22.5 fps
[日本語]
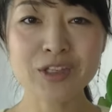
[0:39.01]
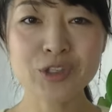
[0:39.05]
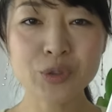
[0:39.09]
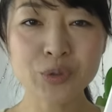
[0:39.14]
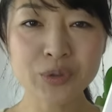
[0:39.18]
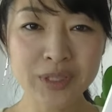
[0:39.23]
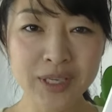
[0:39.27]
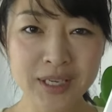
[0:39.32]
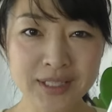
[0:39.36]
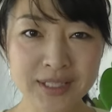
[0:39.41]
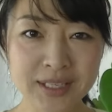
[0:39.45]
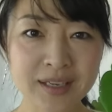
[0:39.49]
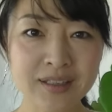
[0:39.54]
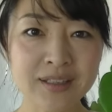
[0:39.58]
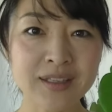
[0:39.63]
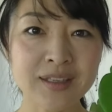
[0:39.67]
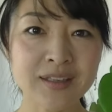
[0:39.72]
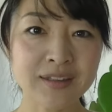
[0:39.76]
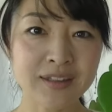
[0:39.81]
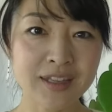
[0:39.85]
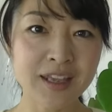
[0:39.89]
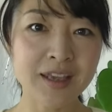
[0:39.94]
腸内細
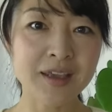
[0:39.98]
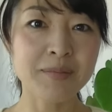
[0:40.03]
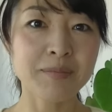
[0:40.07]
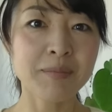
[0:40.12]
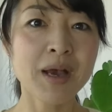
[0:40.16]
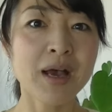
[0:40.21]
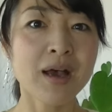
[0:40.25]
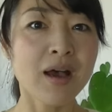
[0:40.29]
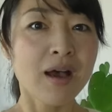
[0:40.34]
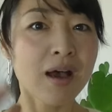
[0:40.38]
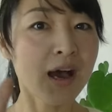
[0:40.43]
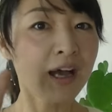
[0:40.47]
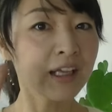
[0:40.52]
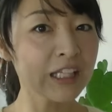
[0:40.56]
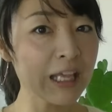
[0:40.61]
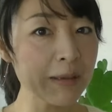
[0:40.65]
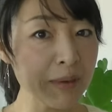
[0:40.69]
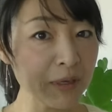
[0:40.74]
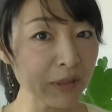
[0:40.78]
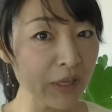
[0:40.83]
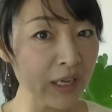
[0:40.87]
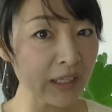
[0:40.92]
菌って、まあ、
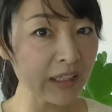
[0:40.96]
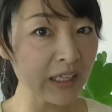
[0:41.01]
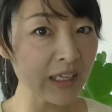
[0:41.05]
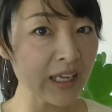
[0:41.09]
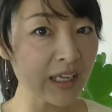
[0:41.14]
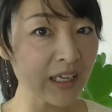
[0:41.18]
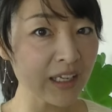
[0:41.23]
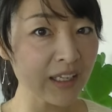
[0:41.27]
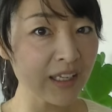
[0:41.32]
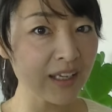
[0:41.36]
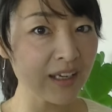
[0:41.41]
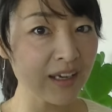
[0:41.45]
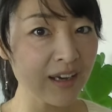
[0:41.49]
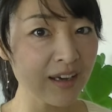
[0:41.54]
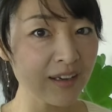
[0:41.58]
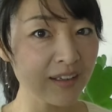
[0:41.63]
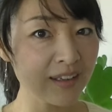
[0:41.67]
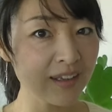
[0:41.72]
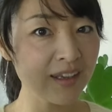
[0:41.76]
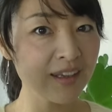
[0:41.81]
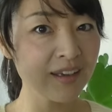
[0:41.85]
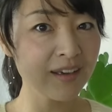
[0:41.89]
頭の働きに
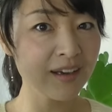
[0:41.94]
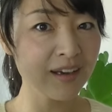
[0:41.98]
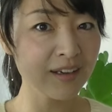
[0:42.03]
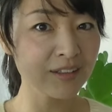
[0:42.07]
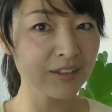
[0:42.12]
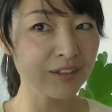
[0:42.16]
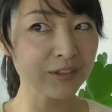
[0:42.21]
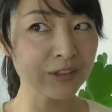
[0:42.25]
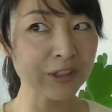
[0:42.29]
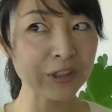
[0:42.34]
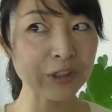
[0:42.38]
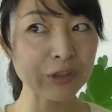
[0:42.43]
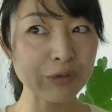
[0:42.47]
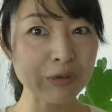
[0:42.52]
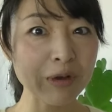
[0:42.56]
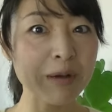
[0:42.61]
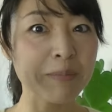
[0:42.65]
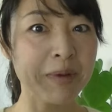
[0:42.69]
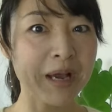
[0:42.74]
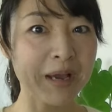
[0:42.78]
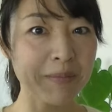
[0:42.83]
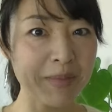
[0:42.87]
関係があるっていうの
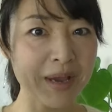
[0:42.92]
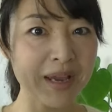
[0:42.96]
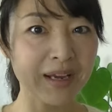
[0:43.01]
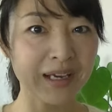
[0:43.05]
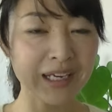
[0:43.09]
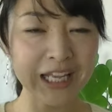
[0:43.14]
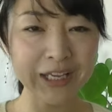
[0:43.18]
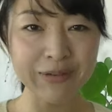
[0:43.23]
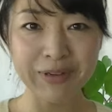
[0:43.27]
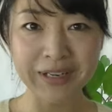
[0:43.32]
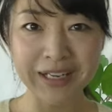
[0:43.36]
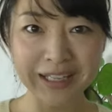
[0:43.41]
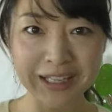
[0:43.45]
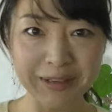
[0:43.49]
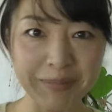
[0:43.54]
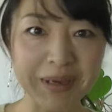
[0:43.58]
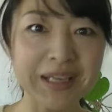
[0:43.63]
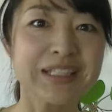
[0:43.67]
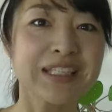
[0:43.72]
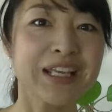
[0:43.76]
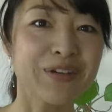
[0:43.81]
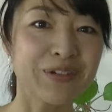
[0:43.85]
は前々から言われて
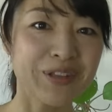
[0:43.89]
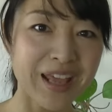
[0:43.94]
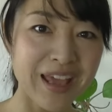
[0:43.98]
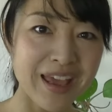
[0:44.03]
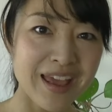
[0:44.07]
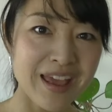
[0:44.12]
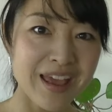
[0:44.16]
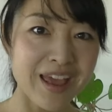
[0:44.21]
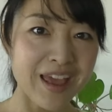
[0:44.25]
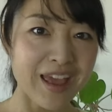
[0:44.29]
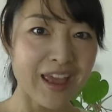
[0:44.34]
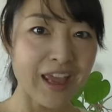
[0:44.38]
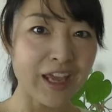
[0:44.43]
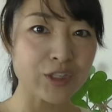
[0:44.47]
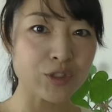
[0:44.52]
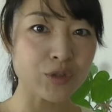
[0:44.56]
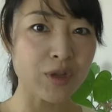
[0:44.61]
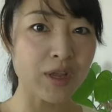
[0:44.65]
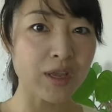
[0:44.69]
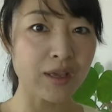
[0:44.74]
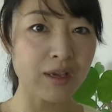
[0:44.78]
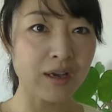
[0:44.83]
ましたよねえ
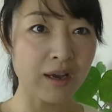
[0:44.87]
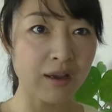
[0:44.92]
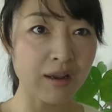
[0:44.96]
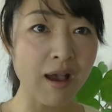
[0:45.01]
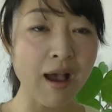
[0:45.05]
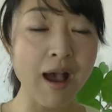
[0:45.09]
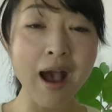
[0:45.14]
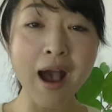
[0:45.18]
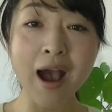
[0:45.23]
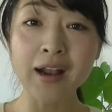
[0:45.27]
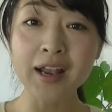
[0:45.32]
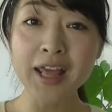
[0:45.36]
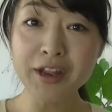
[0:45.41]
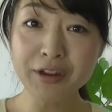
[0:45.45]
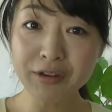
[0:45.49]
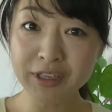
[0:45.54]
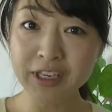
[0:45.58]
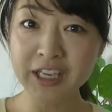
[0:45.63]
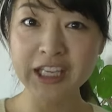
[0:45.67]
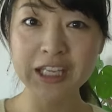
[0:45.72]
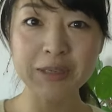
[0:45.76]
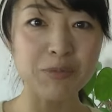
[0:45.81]
それから
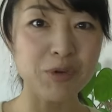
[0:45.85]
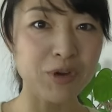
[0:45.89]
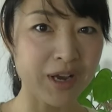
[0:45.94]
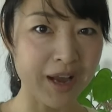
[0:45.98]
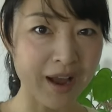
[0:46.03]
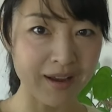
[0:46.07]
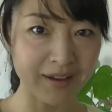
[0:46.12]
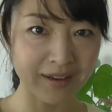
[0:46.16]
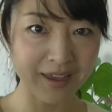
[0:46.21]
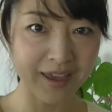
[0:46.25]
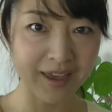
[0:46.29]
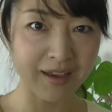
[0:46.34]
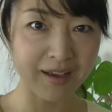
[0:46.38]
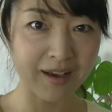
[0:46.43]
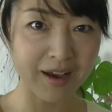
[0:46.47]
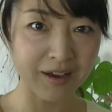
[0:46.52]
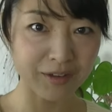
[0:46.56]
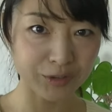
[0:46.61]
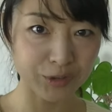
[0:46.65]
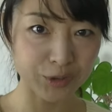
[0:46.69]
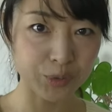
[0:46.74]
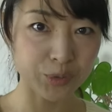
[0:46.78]
アレルギーにも関係
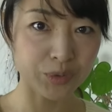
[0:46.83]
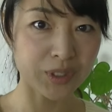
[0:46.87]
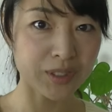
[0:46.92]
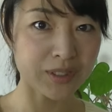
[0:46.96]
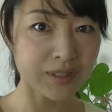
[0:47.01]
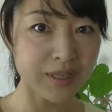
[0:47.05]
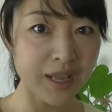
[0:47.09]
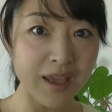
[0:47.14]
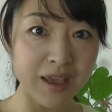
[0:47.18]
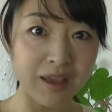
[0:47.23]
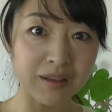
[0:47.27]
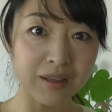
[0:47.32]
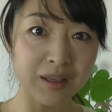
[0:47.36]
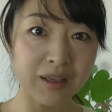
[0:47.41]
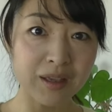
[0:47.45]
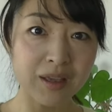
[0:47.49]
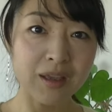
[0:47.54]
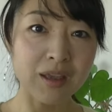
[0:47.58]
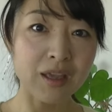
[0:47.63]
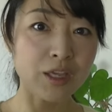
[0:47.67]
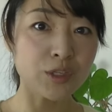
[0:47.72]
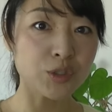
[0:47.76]
があるそうですね
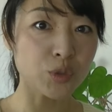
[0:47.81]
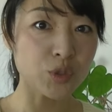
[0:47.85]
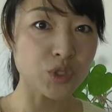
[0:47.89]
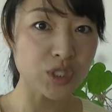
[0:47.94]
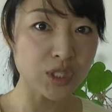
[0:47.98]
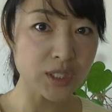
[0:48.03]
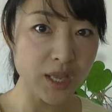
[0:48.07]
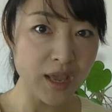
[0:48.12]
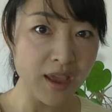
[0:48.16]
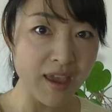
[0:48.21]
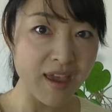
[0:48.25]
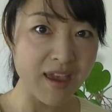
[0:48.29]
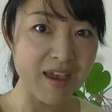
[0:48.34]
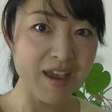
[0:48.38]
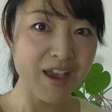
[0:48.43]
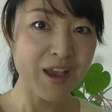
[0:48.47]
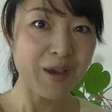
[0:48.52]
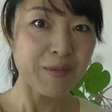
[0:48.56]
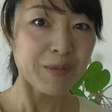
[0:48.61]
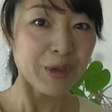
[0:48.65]
えそして